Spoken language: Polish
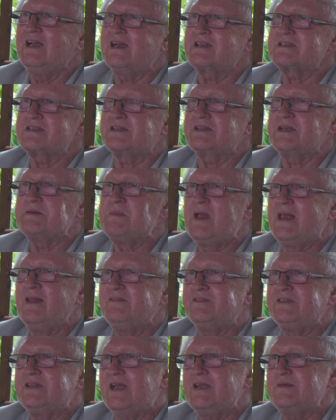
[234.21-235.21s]
A zatem
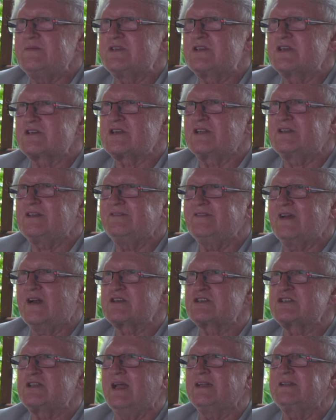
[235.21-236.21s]
wydaje mi się, że te
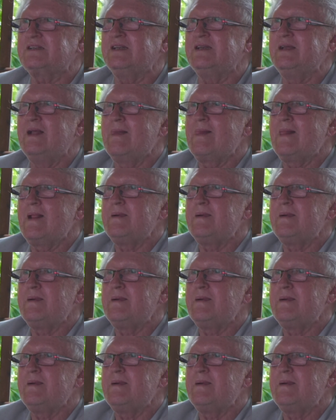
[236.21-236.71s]
warsztaty